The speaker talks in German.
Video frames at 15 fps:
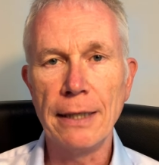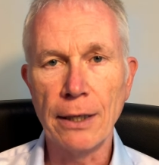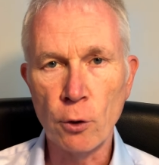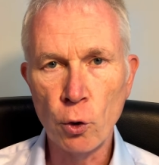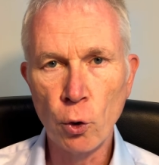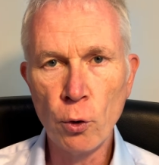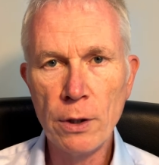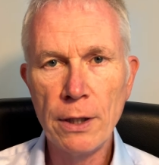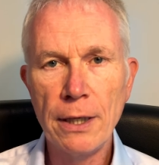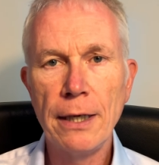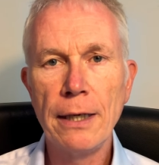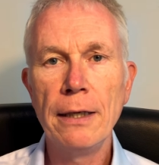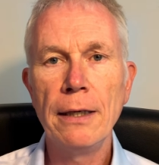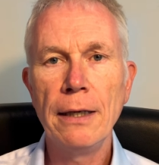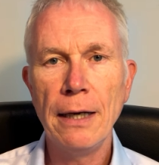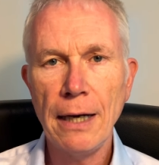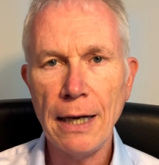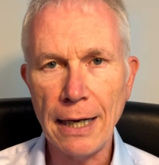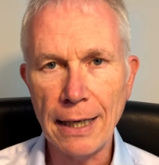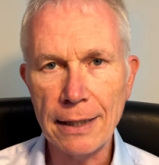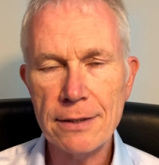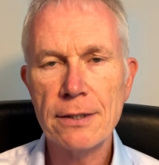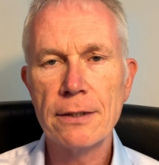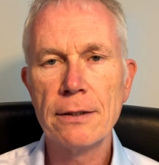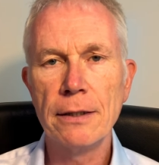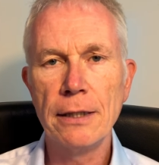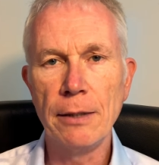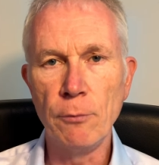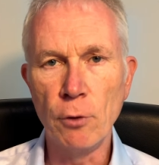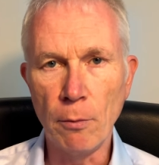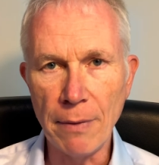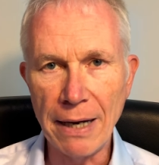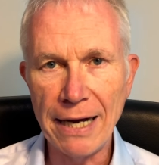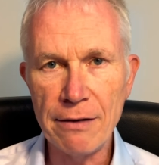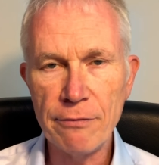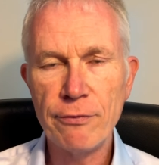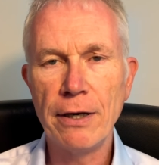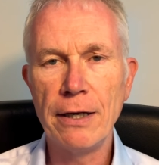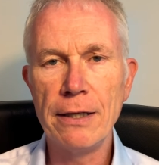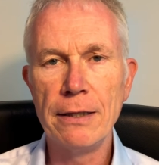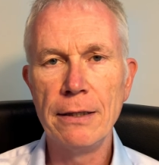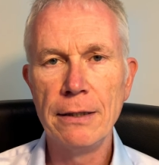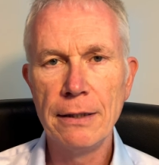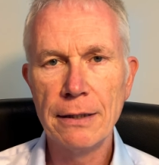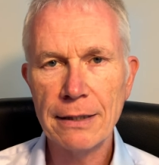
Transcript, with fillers: Der Kunde hat im Normalfall